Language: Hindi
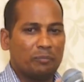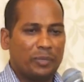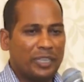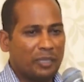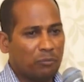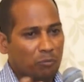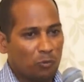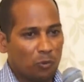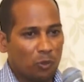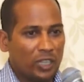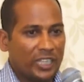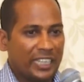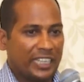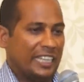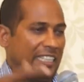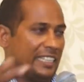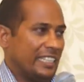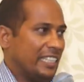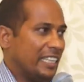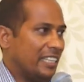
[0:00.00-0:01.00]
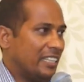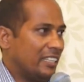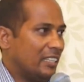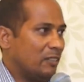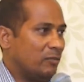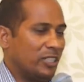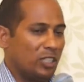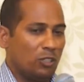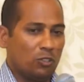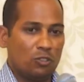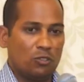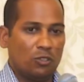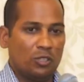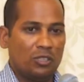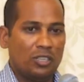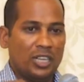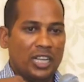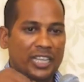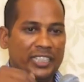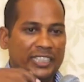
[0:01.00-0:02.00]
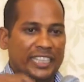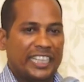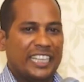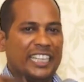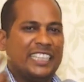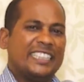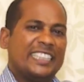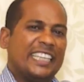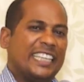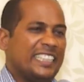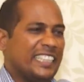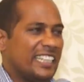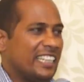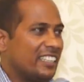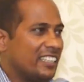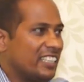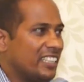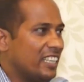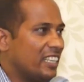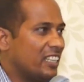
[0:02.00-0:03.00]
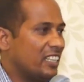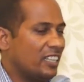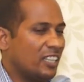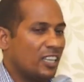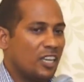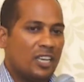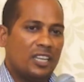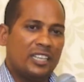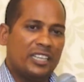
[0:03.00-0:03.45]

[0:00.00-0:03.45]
फिर मोल्ड करते जाता था मतलब उनको चैनल चेंज करते जाता था